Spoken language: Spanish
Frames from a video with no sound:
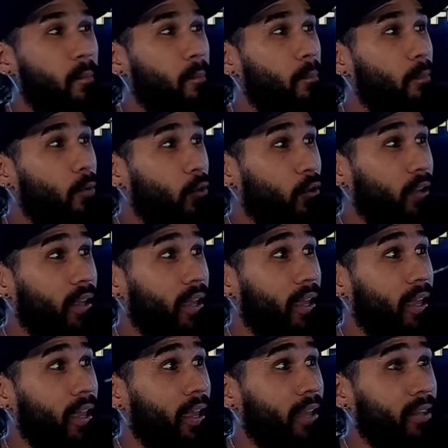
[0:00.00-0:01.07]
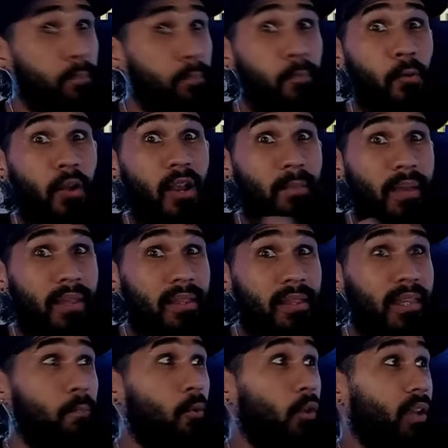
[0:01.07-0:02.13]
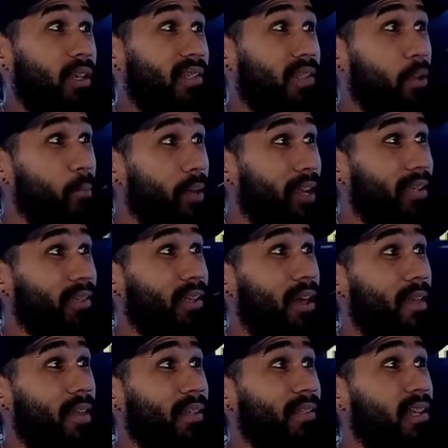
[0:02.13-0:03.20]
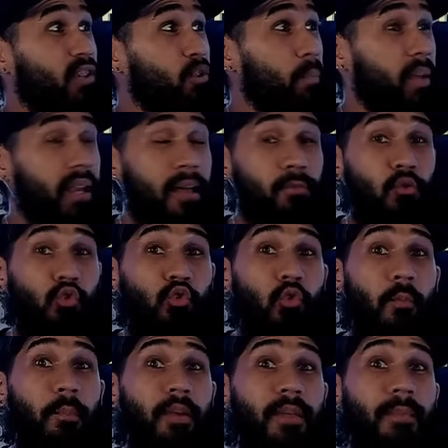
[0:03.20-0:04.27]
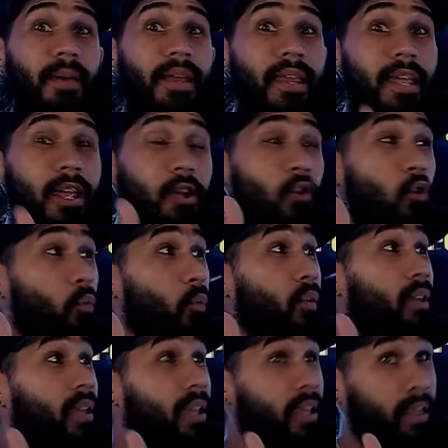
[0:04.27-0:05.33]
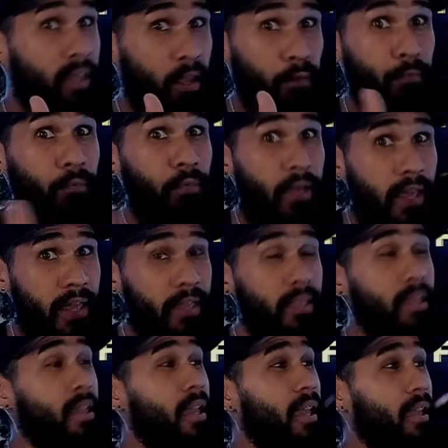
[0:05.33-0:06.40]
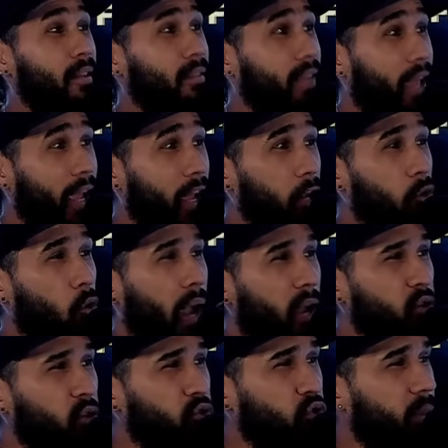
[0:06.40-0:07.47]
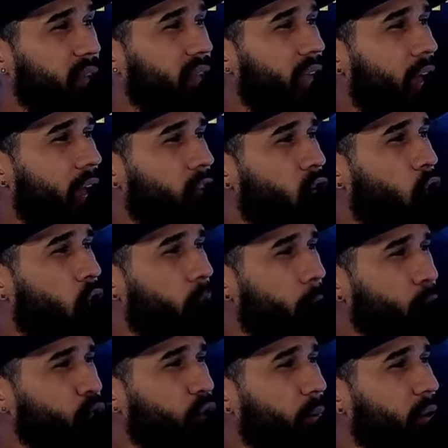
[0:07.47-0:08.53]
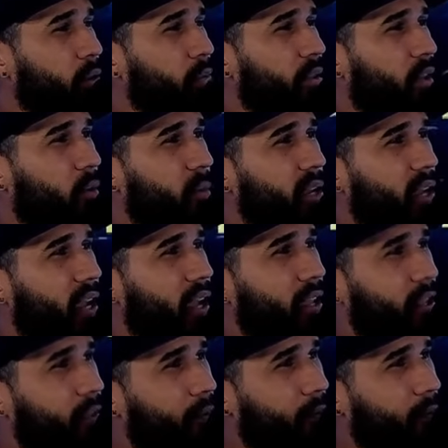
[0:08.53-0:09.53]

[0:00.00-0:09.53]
porque temporalmente, porque está embarazada, está esperando su primer hijo y de fe déjelo en los comentarios y vamos a ver el video. Miren ahí.